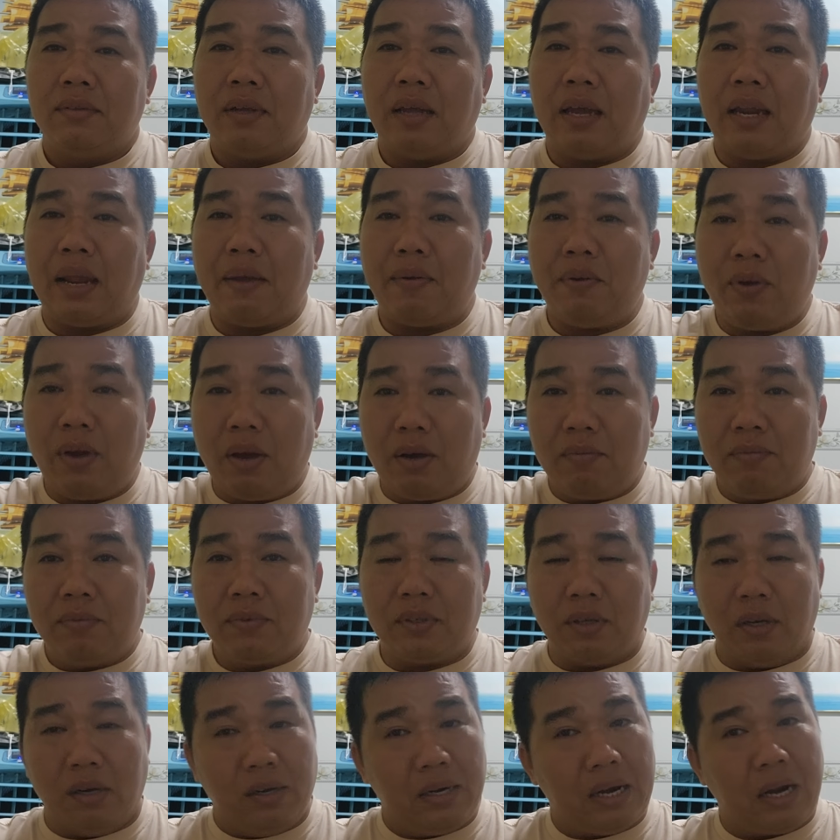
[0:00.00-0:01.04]
anh em hiểu không
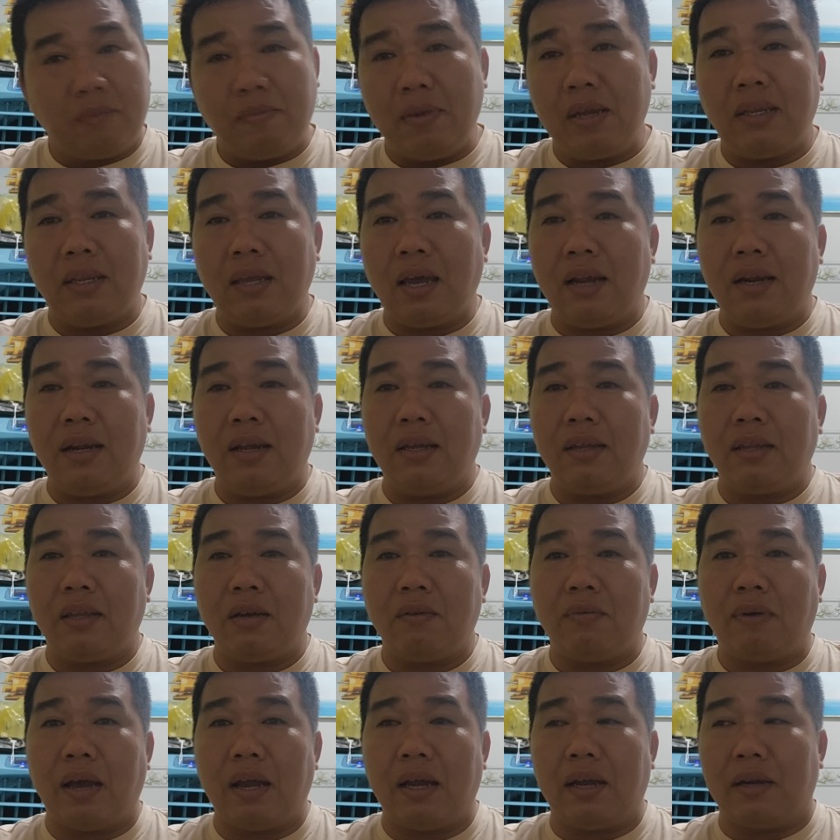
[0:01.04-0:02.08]
người nào biết trên á
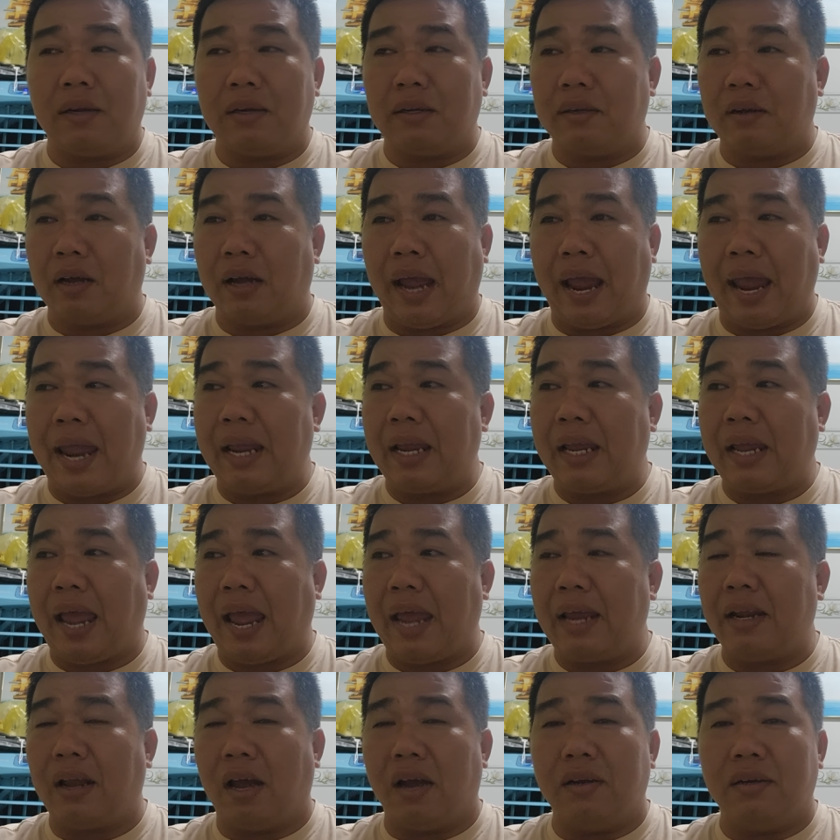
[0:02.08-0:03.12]
chứ không phải là ai
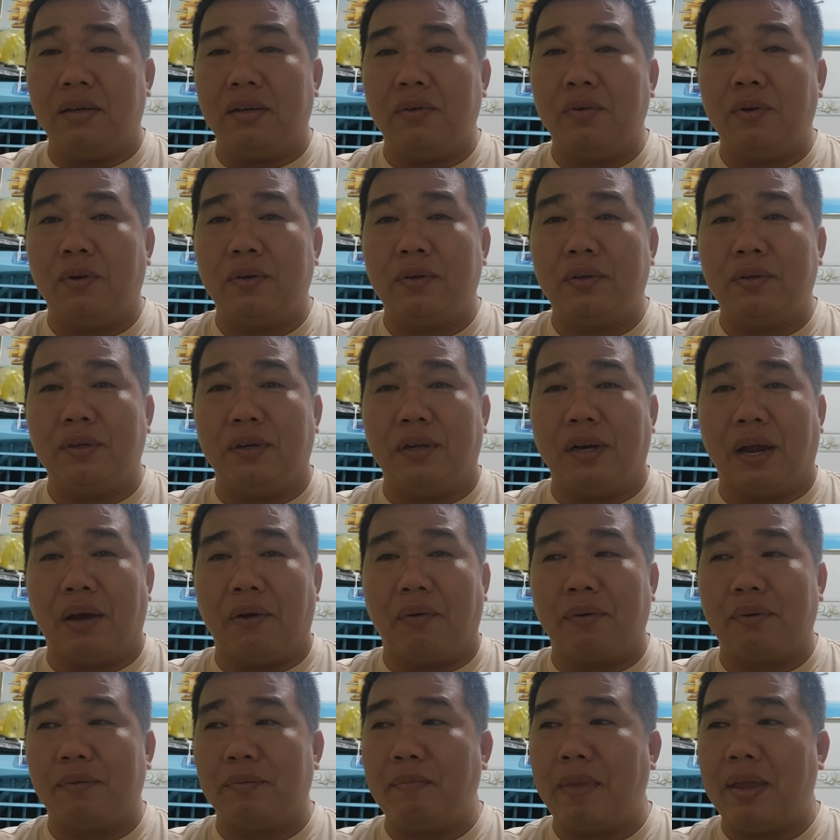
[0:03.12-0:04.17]
ai ừ, người
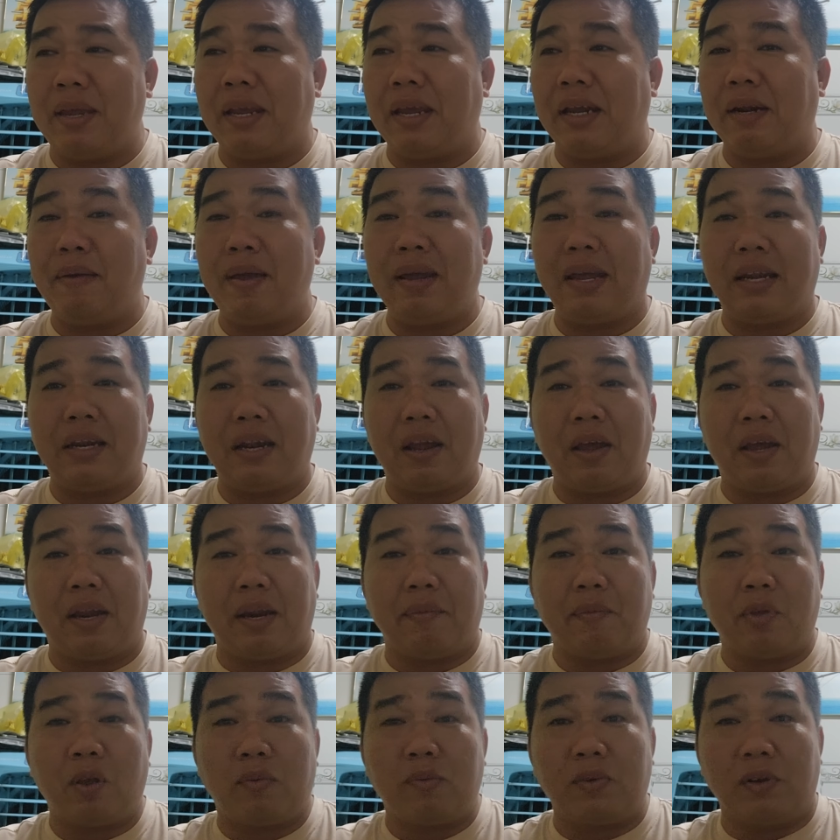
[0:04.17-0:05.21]
nào biết cái biết cái này
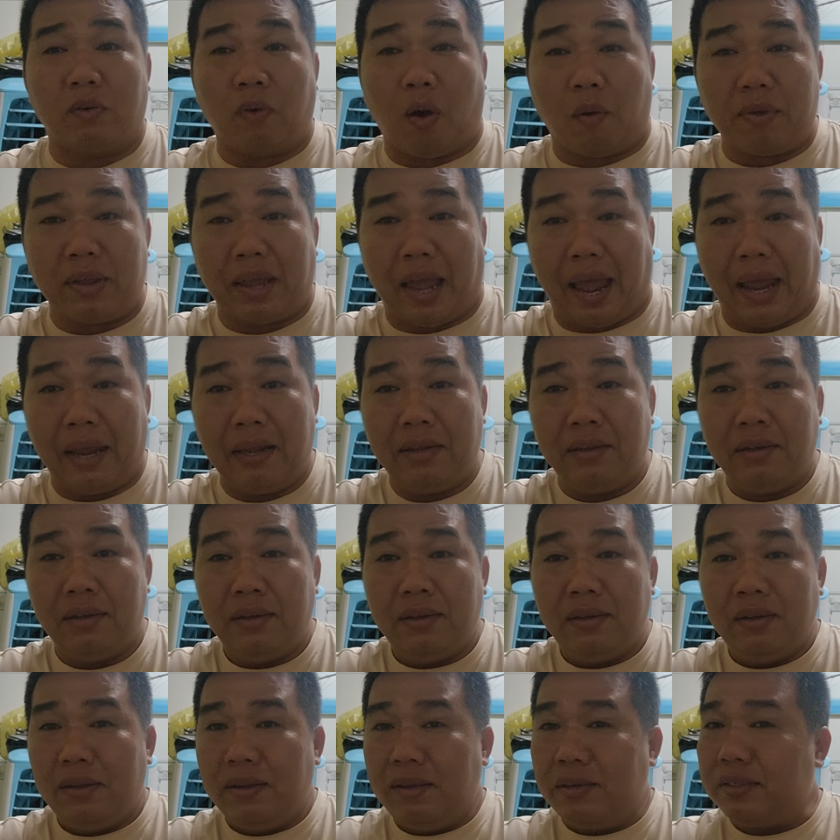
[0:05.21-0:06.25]
làm giống người bị hải
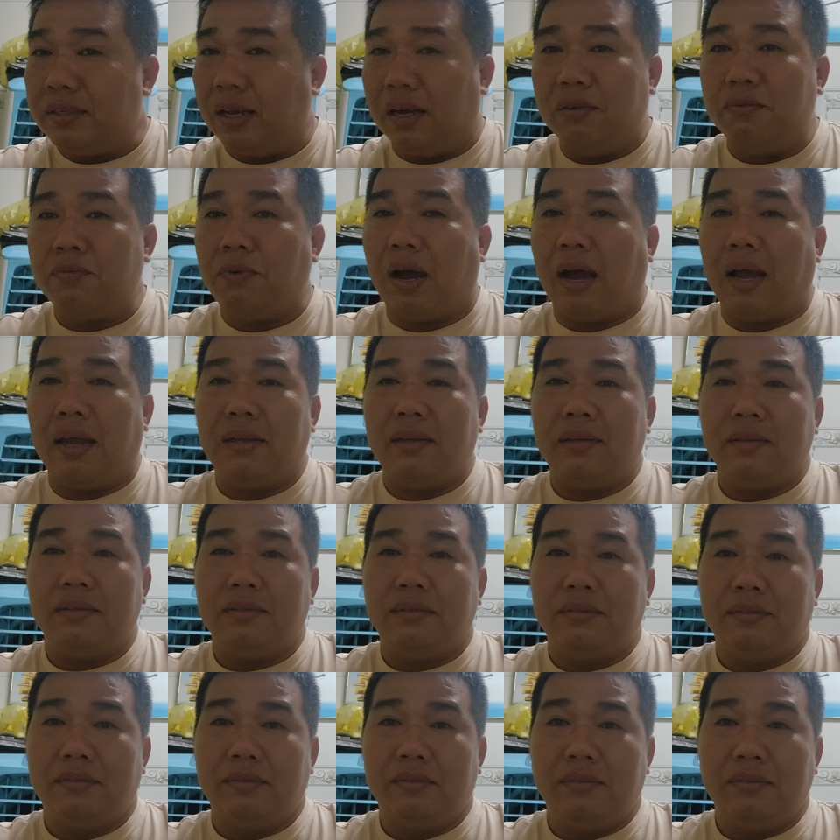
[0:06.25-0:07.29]
chứ không phải
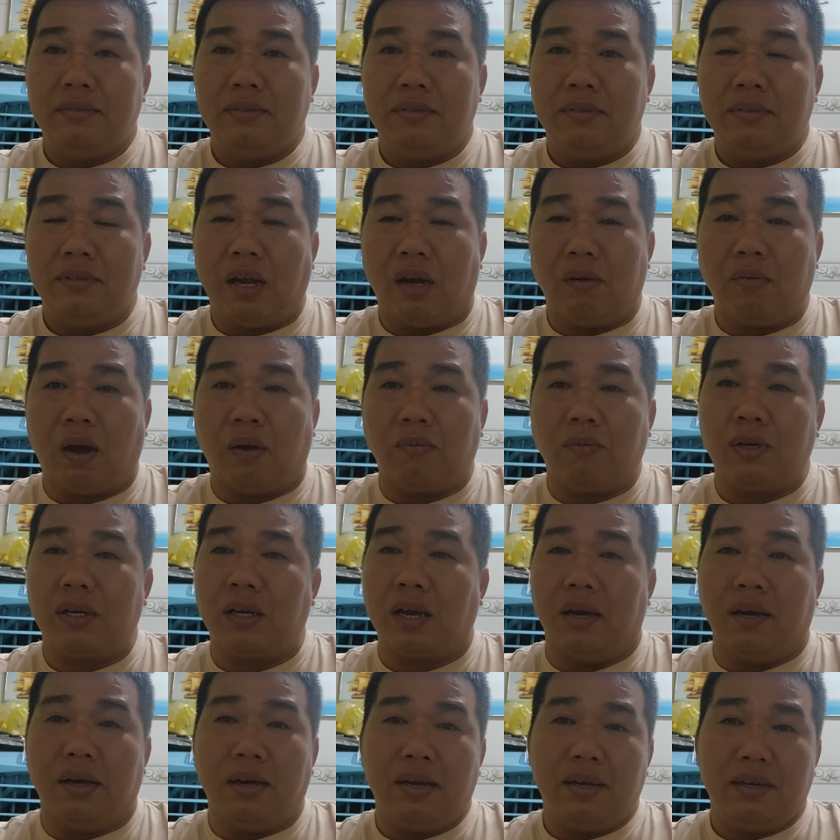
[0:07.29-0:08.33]
không không có
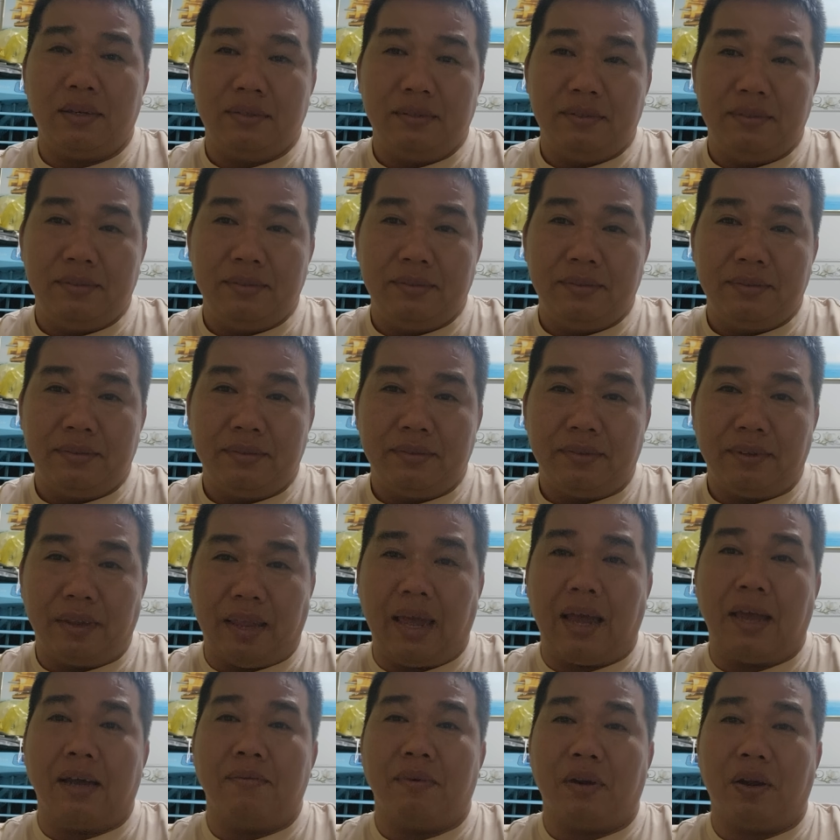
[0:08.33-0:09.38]
cửa
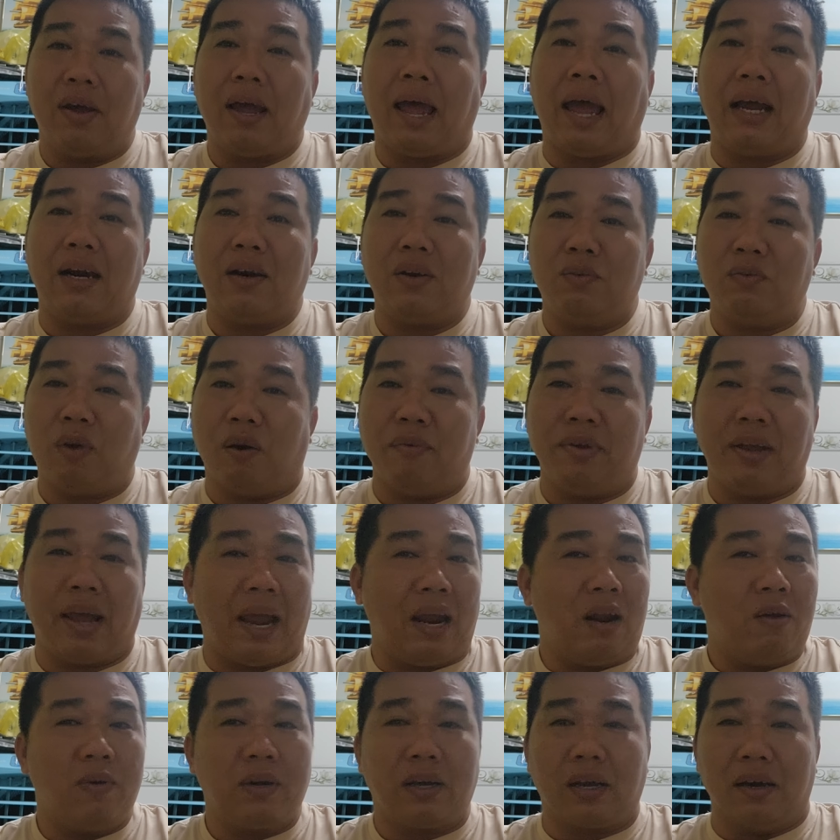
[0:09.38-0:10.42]
nha mình nói hẳn luôn mà bị
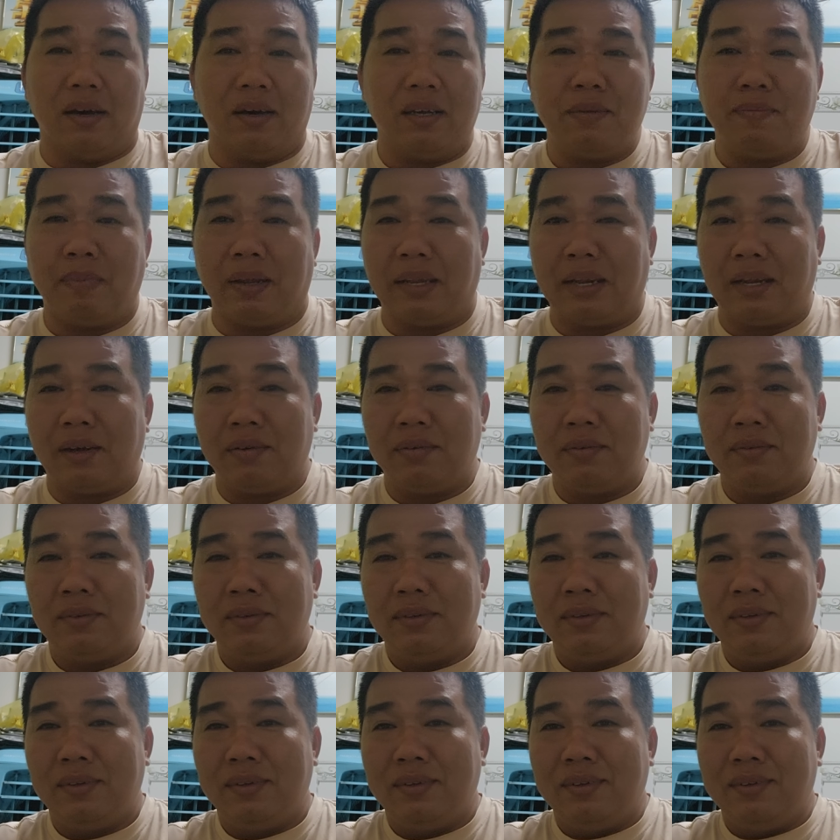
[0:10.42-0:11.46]
hải không có cưỡi với mình đâu
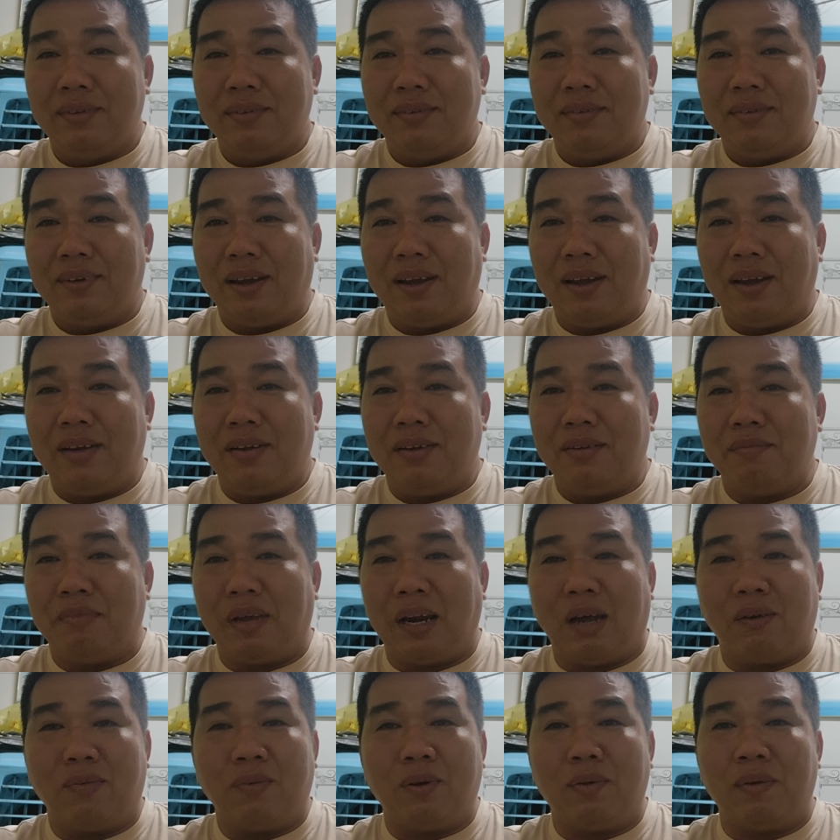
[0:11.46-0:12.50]
đó
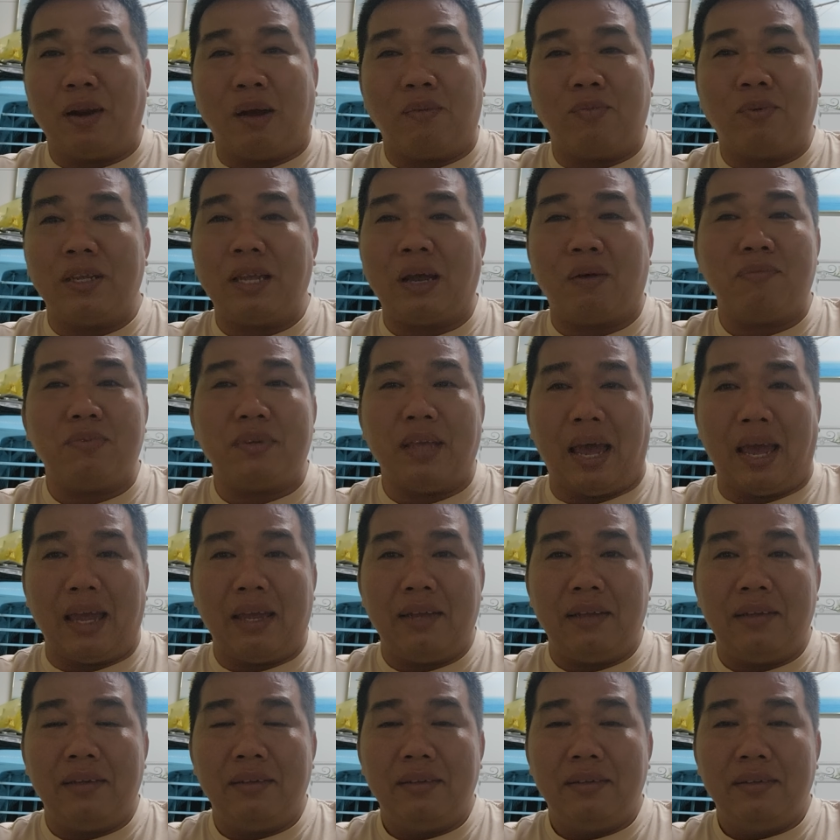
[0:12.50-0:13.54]
mình không có mình không có giống
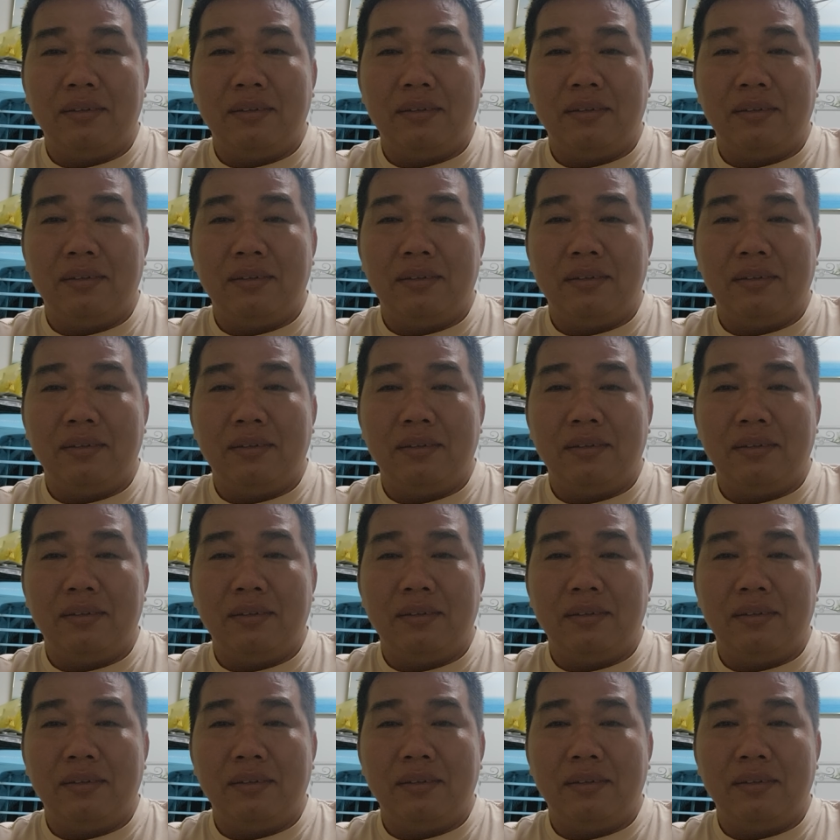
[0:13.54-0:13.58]
vậy